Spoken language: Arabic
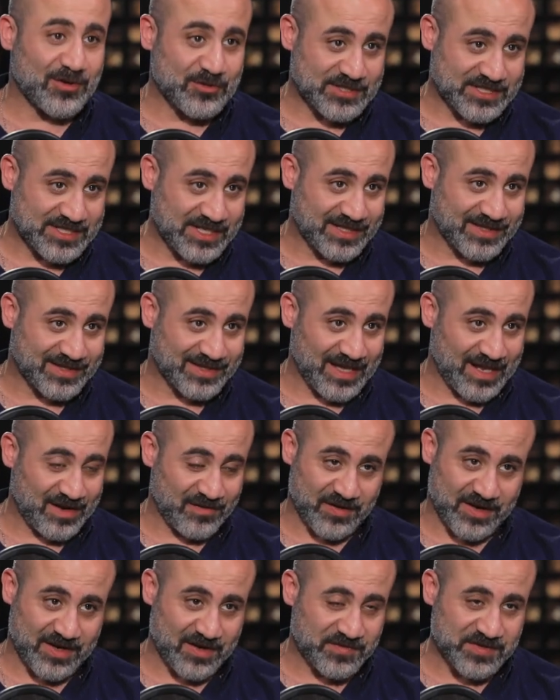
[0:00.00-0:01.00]
او الست على
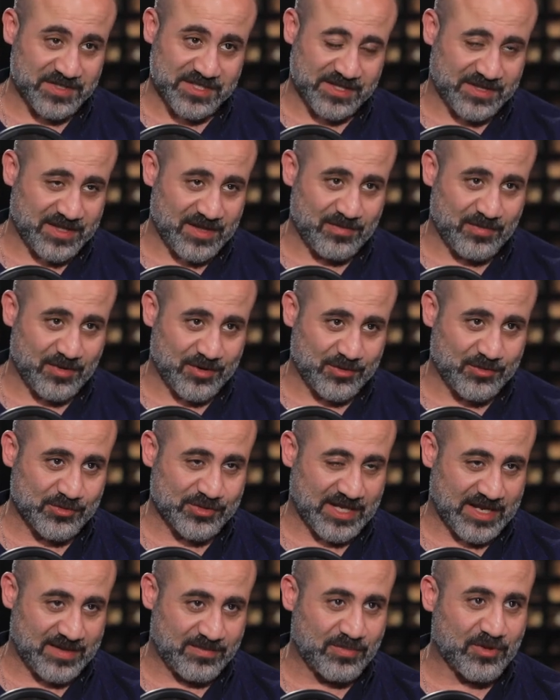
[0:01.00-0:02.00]
فكره في ستات برضه
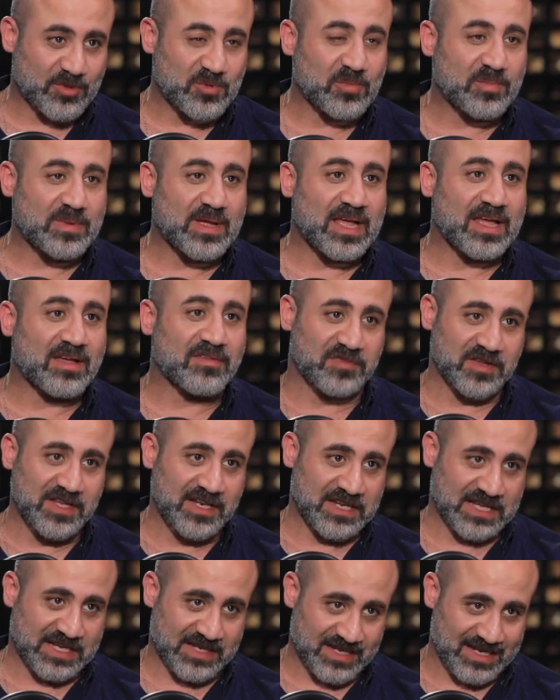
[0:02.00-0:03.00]
ساعات بتبقى
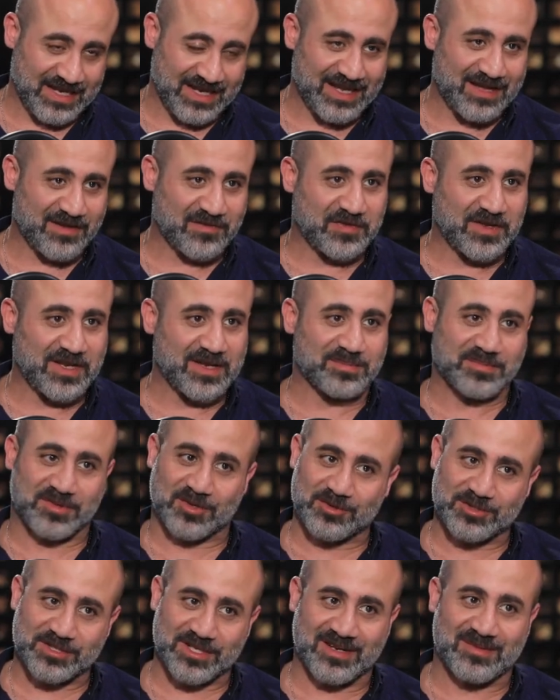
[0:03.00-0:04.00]
قفيله اللي هي قفيله
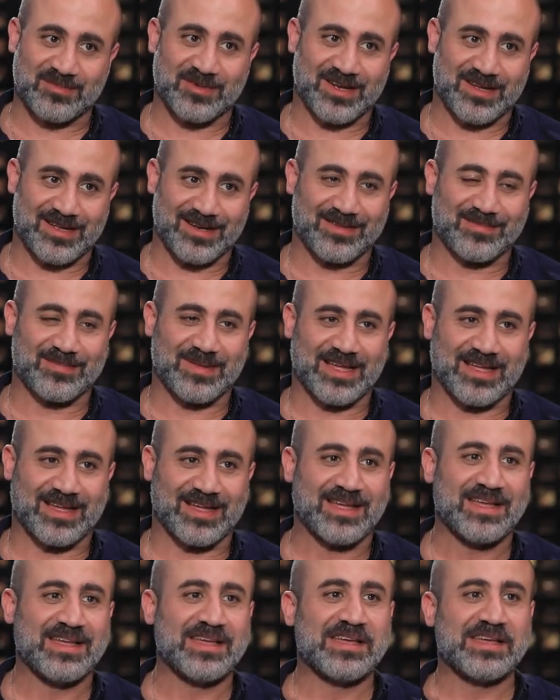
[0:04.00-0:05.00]
بتوصل لمرحله
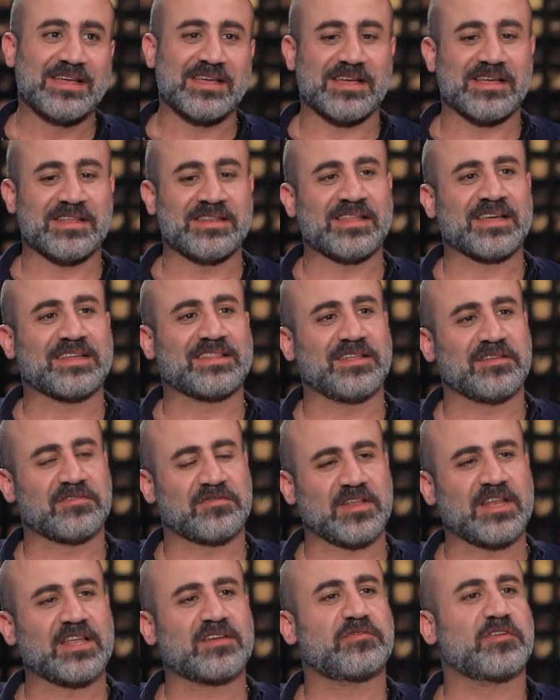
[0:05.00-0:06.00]
بقى انك
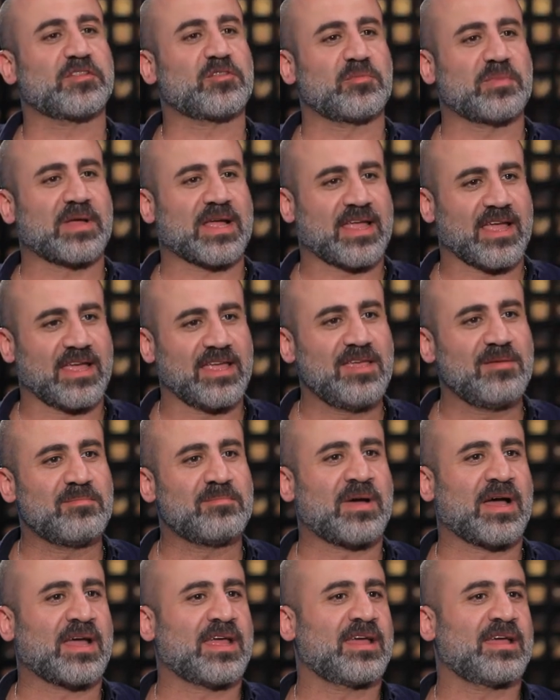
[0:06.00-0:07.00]
تقفلك فتبقى كئيب
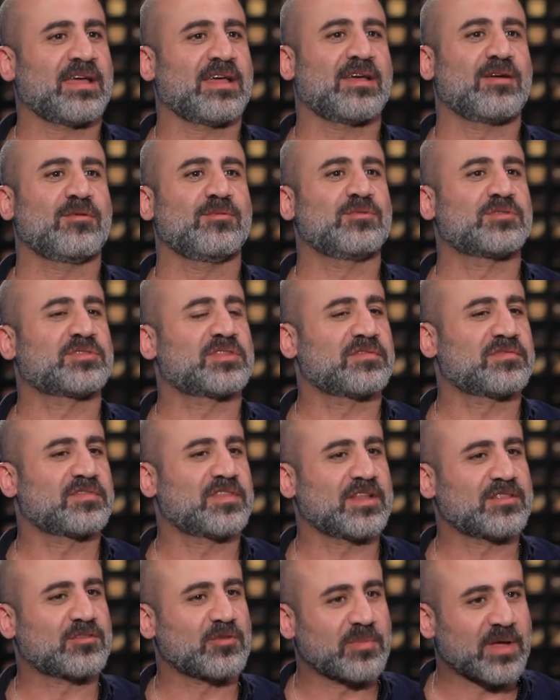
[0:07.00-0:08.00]
معاها
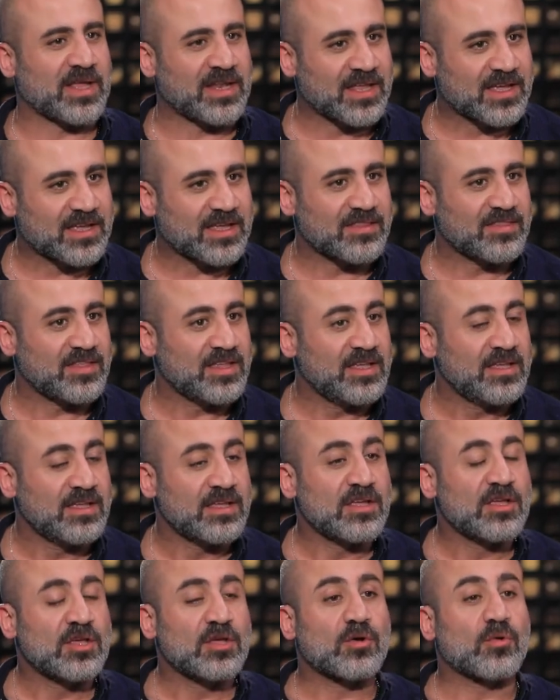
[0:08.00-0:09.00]
وتفضل تبقى نكدي
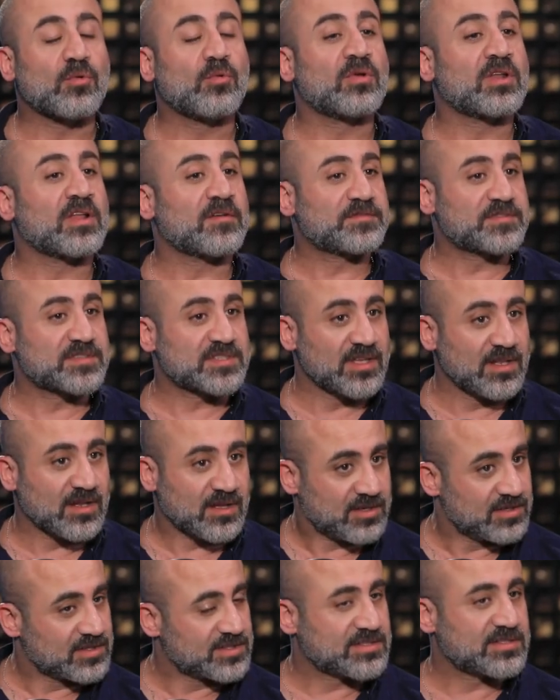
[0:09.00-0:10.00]
ونفس
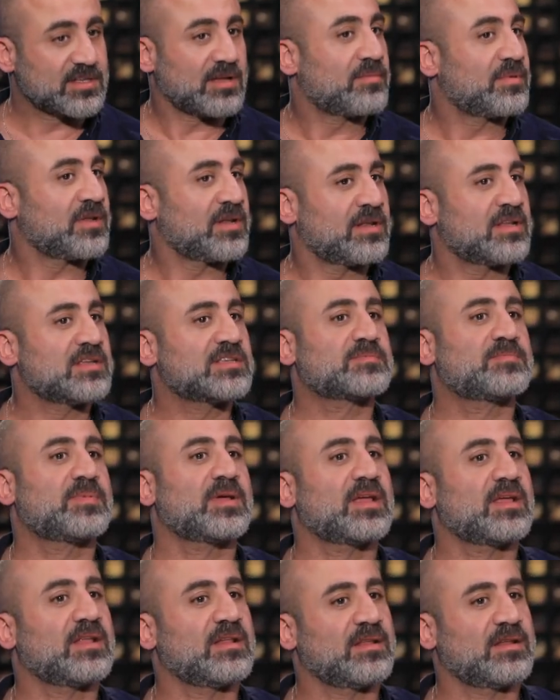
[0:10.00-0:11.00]
القصه
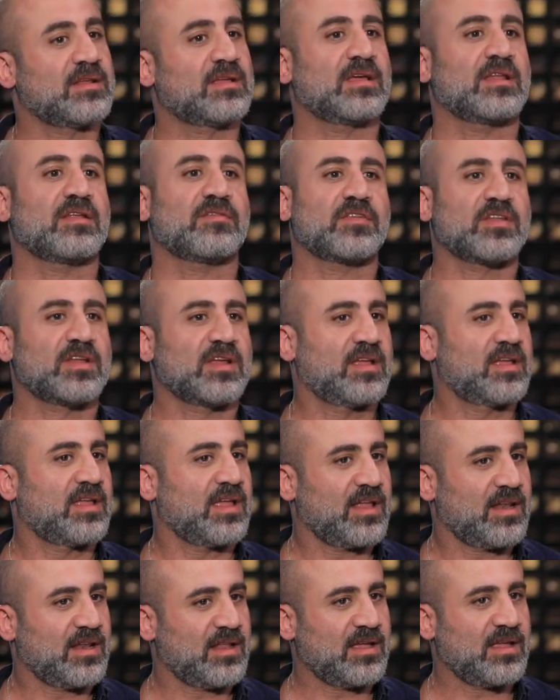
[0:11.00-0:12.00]
بالنسبه لرجاله في
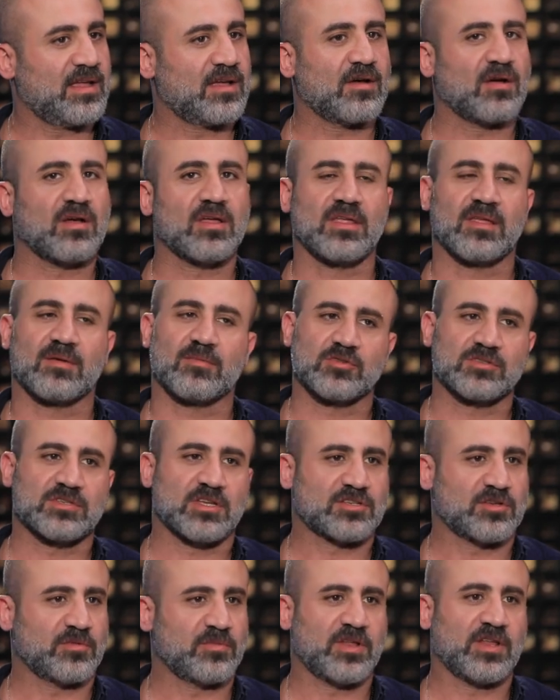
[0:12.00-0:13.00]
رجاله هي بوزها
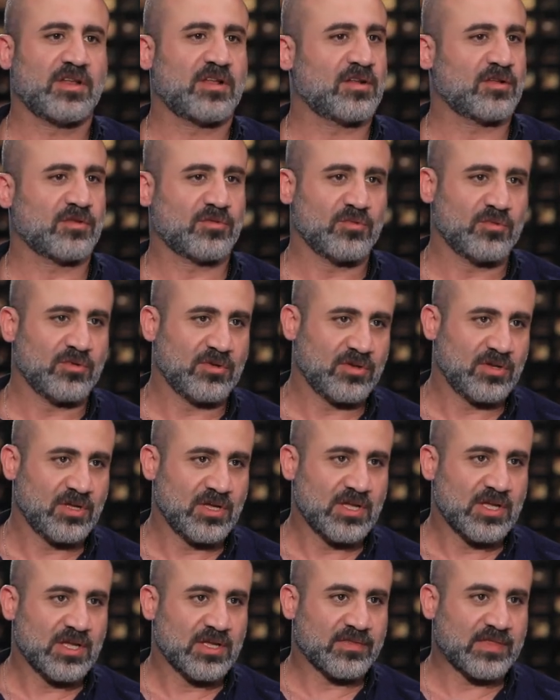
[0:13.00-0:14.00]
شبرين على طول
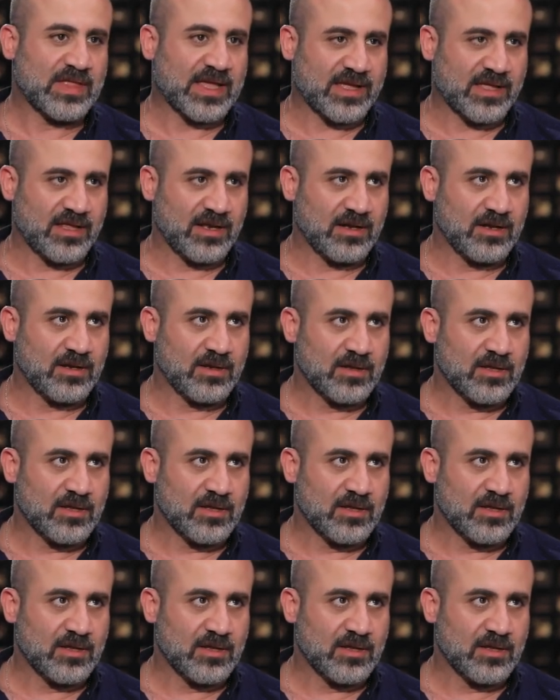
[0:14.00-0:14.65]
داخل